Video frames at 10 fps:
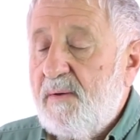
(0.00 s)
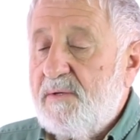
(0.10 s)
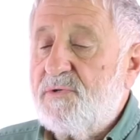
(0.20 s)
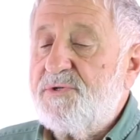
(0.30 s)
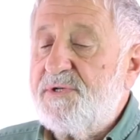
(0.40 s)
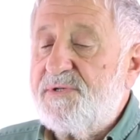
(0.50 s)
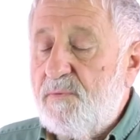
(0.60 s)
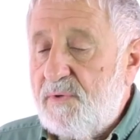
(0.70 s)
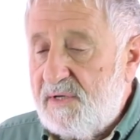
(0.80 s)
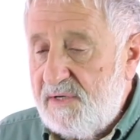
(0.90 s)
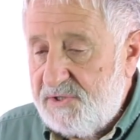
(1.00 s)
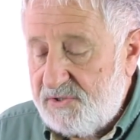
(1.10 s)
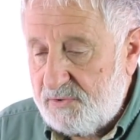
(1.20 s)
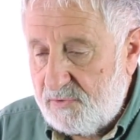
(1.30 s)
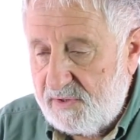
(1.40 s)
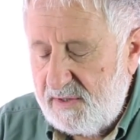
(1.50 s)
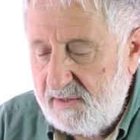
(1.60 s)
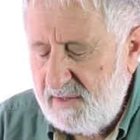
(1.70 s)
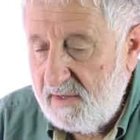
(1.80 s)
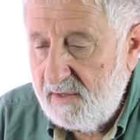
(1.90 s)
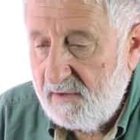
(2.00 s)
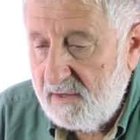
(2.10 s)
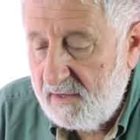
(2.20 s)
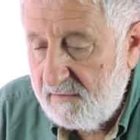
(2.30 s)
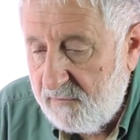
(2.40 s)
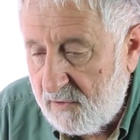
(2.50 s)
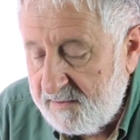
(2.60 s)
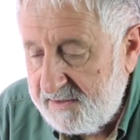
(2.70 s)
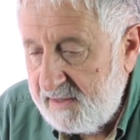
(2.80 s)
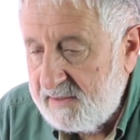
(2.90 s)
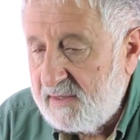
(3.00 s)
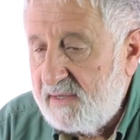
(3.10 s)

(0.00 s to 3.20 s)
существуют ли еще другие э, формы ДНК?